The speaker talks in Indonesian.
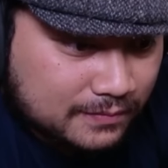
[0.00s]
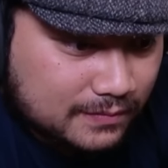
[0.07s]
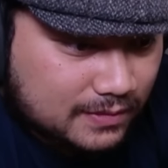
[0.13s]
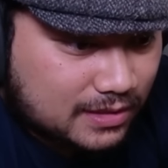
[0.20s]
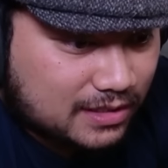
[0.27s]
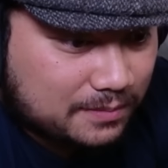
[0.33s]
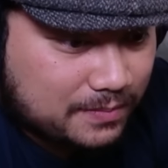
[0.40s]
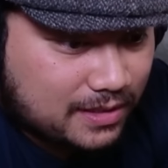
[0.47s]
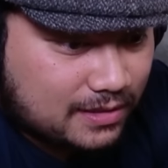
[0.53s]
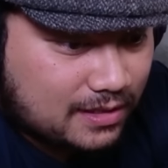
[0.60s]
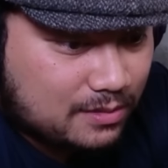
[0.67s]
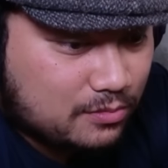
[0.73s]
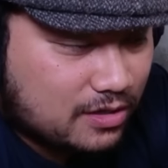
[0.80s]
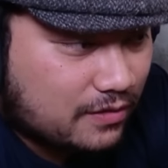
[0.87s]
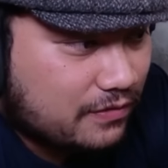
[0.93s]
Tetap gak
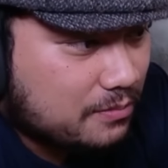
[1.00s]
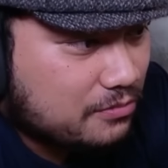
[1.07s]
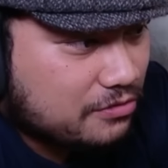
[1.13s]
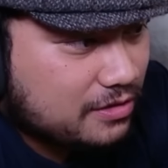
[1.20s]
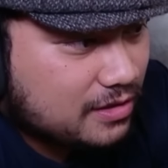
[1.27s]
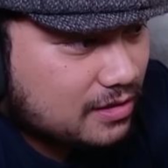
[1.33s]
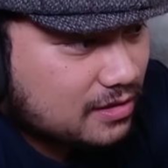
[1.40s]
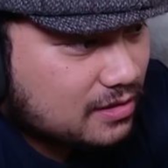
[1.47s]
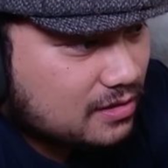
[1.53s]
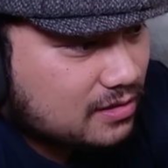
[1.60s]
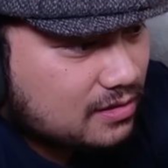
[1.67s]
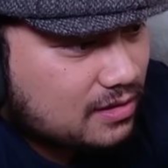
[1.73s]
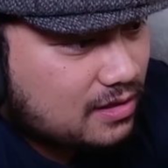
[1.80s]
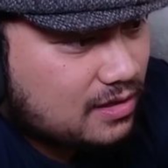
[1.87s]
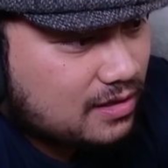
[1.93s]
tahan buka femboynya.
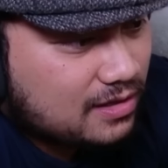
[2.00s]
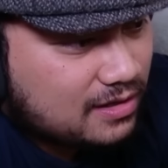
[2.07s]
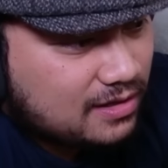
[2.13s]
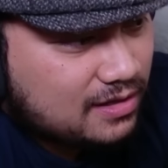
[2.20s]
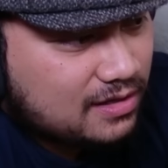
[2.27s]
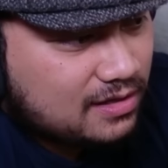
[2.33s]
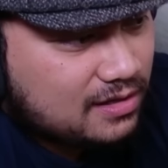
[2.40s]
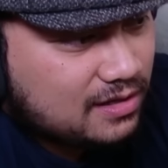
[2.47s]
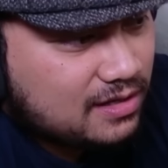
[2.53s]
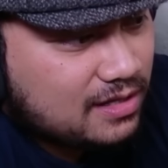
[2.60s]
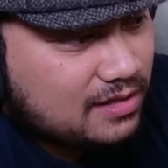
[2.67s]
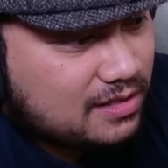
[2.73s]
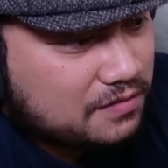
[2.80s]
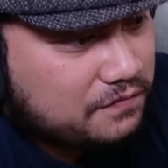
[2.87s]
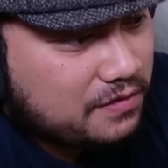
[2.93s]

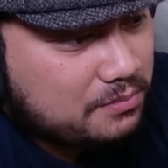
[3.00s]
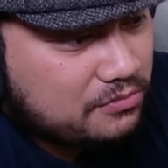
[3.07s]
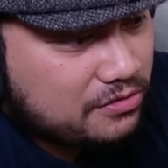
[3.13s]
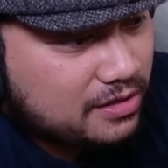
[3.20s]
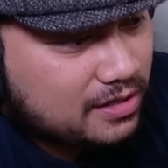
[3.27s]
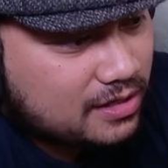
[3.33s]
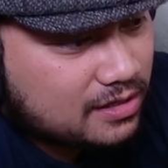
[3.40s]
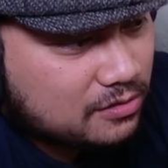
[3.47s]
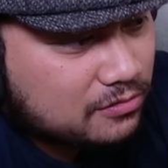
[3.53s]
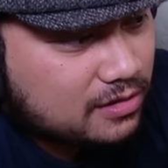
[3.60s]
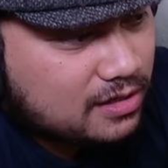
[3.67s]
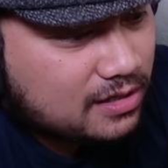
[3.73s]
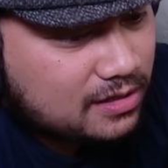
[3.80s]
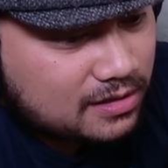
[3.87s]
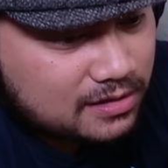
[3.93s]
Kelihatan femboy kah?
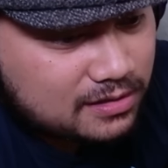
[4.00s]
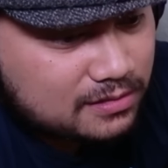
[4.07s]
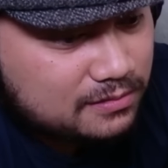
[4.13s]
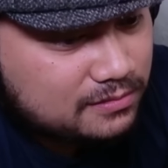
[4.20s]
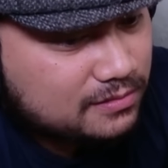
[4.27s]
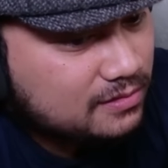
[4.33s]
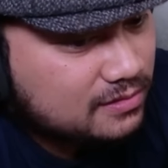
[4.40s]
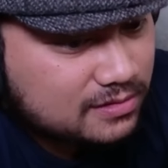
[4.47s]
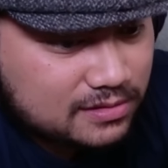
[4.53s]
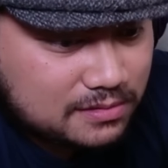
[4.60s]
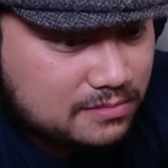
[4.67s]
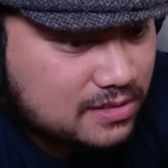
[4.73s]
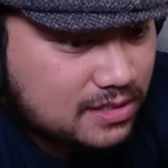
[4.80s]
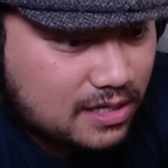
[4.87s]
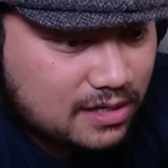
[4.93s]
Gua
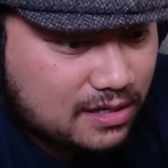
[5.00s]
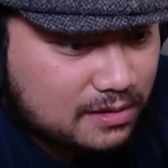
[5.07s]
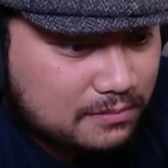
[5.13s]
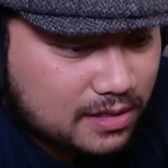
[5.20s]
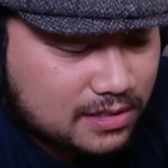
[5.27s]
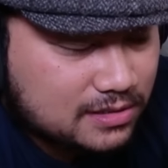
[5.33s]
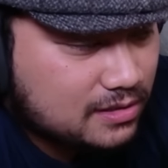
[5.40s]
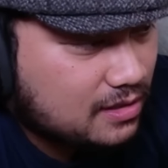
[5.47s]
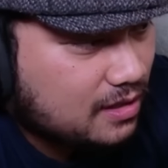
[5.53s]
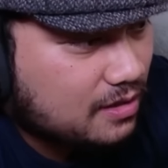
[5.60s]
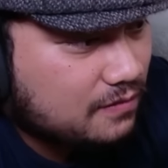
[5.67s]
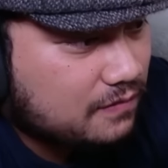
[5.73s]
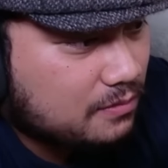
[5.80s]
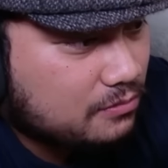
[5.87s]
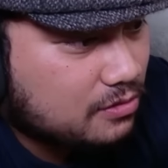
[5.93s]
sama sekali gak merasa dia
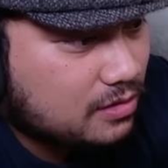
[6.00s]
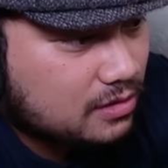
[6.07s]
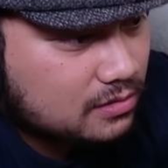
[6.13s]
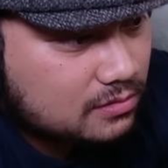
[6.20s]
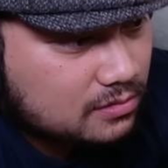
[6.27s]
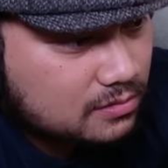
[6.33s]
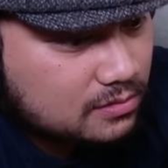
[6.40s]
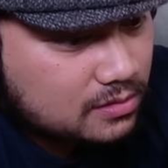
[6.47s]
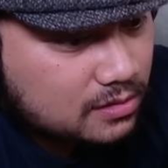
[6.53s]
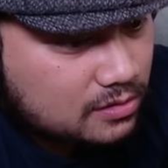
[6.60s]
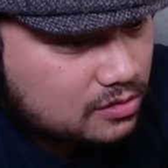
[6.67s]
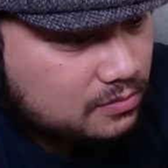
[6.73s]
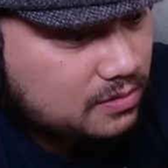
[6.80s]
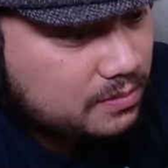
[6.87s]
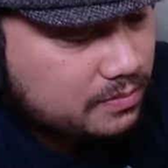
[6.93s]
kayak femboy gitu.
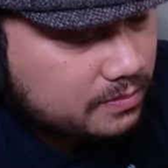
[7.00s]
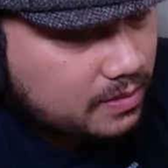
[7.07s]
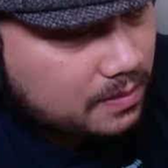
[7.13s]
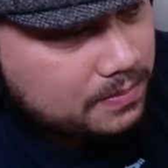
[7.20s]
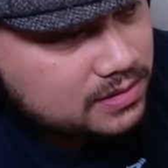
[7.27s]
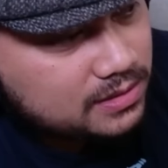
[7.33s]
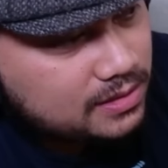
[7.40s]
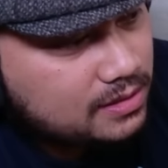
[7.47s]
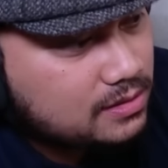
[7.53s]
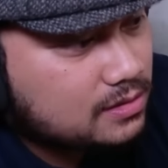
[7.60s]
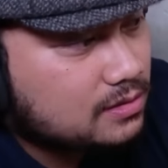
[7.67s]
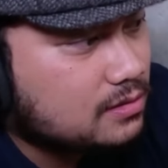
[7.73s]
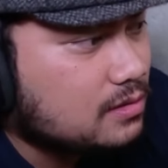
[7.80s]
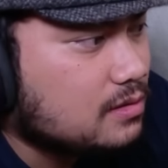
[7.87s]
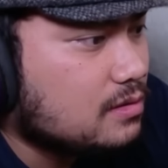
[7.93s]
Cuma di beberapa scene
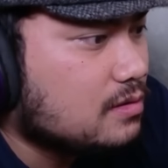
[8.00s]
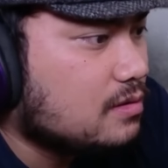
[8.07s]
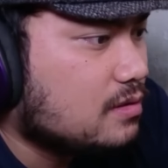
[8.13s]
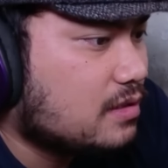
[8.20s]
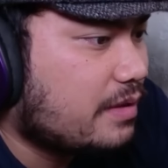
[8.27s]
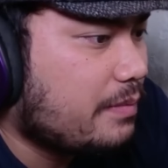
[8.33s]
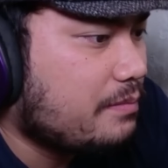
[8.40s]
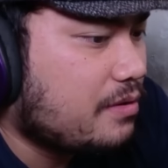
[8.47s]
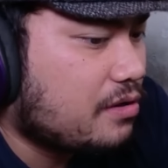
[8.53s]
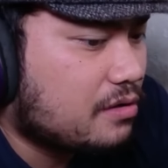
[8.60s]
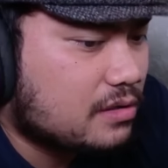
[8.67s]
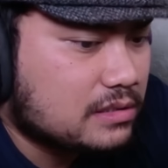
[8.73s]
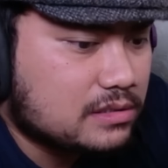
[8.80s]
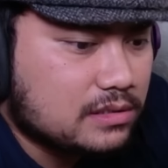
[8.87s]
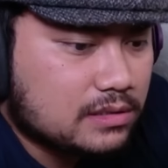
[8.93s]
aja. Tapi
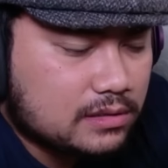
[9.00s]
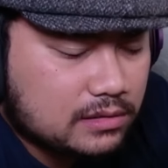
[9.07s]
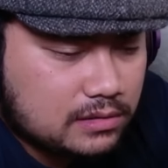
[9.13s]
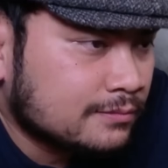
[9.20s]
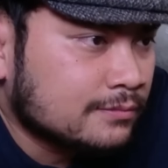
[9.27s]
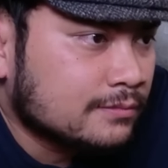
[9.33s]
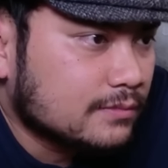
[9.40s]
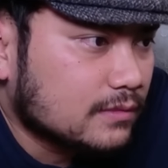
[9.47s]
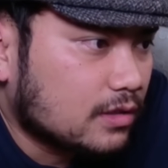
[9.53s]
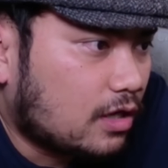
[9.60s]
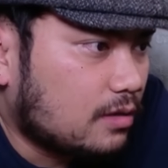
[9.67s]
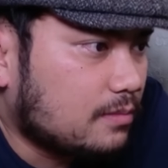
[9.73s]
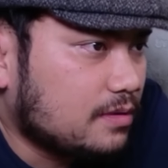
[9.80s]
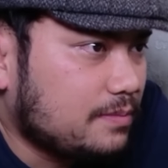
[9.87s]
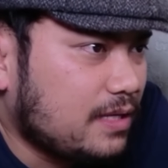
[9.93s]
mayoritas enggak.
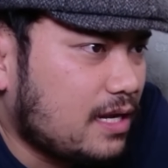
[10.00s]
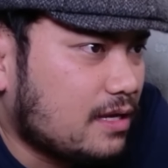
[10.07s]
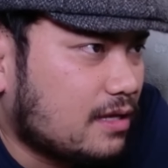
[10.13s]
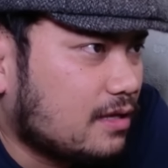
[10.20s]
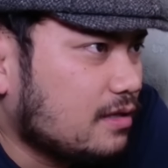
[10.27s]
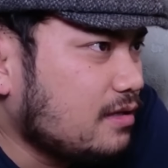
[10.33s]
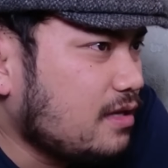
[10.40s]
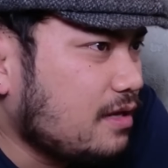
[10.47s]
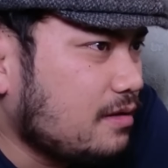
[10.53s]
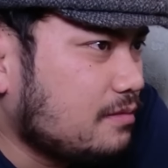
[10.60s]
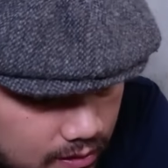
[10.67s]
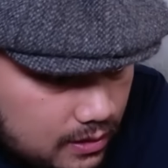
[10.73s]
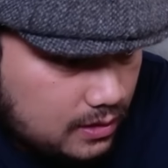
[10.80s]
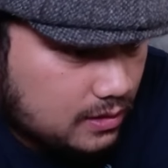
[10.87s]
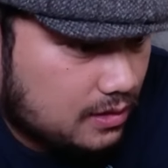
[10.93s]
Kalau mau dibilang ya, ini
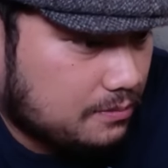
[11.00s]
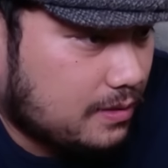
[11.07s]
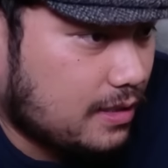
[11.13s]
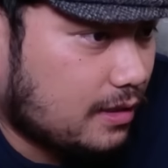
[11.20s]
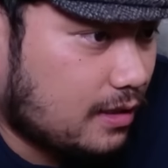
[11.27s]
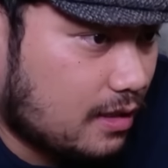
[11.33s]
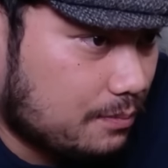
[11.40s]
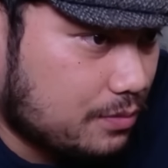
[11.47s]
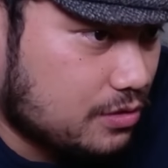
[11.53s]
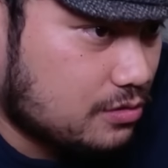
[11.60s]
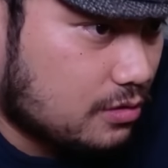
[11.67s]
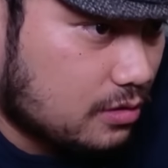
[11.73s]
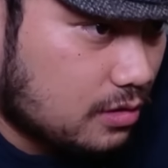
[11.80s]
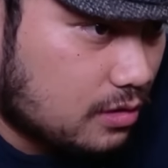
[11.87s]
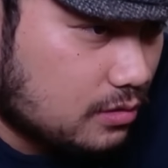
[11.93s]
dibandingkan
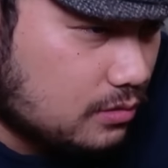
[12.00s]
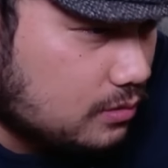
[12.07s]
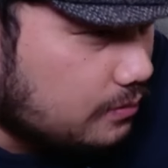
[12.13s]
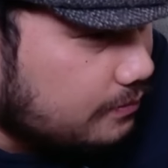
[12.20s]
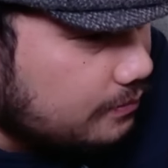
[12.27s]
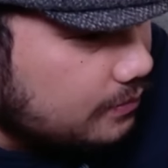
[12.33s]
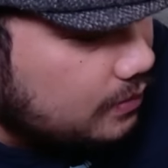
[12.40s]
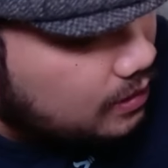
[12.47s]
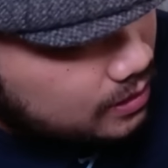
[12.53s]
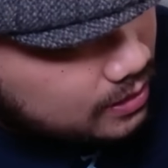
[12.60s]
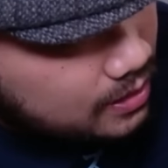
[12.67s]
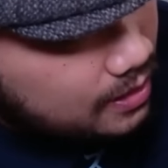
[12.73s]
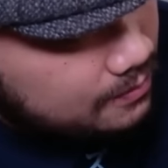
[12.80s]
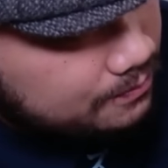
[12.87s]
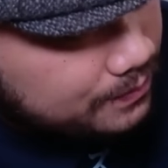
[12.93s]
episode
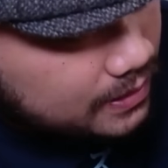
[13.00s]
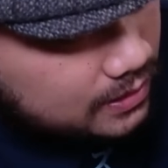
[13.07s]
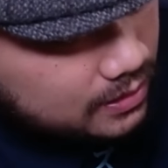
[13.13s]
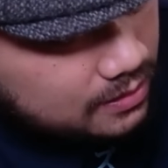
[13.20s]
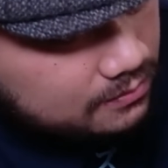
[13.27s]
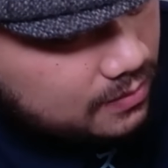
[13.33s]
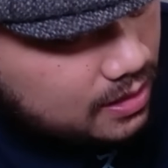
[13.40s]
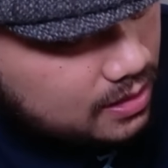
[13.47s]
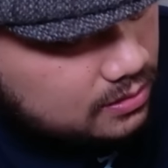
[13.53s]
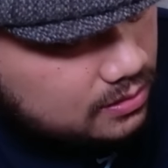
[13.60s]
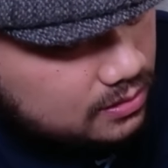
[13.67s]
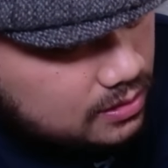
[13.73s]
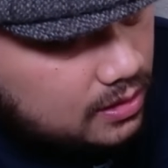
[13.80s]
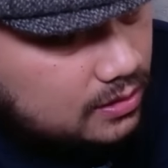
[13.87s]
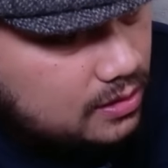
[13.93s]
3, 4,
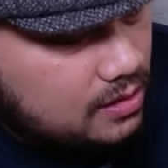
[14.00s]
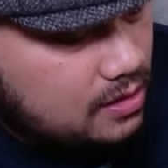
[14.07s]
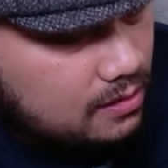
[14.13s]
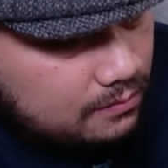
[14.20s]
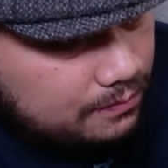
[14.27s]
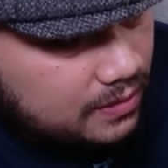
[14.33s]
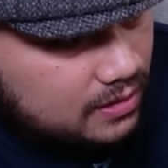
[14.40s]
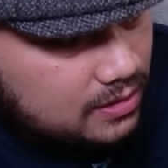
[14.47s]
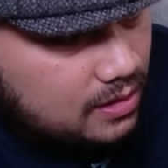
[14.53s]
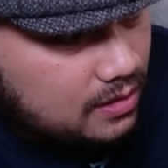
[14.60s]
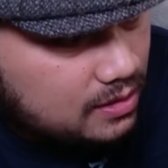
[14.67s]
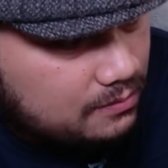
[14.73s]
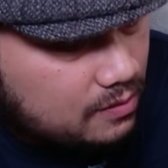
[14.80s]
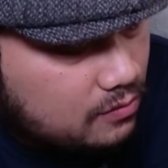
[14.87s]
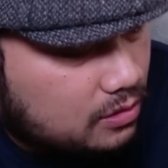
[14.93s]
5 Ya 3, 4, dan
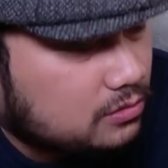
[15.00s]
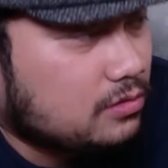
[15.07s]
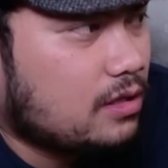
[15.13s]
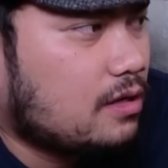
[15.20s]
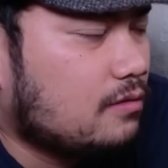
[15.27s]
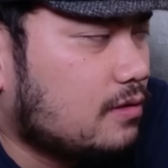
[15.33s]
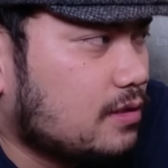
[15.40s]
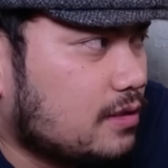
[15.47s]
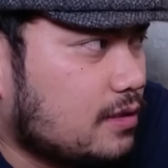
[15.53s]
5 Waktu lawan